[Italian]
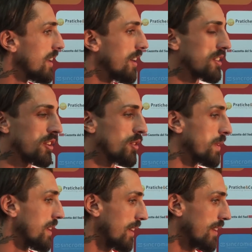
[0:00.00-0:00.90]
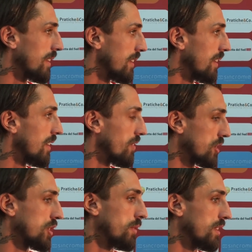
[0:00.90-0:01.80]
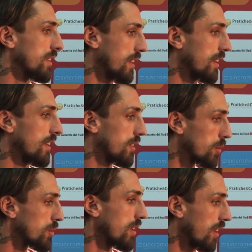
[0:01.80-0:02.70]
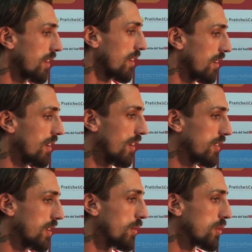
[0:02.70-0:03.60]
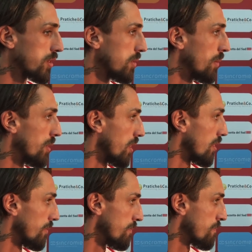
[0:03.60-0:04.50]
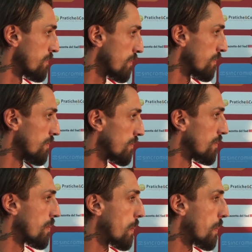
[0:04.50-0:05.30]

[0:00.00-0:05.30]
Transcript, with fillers: ogni domenica facciamo vedere a tutti che siamo gli ultimi a morire. Per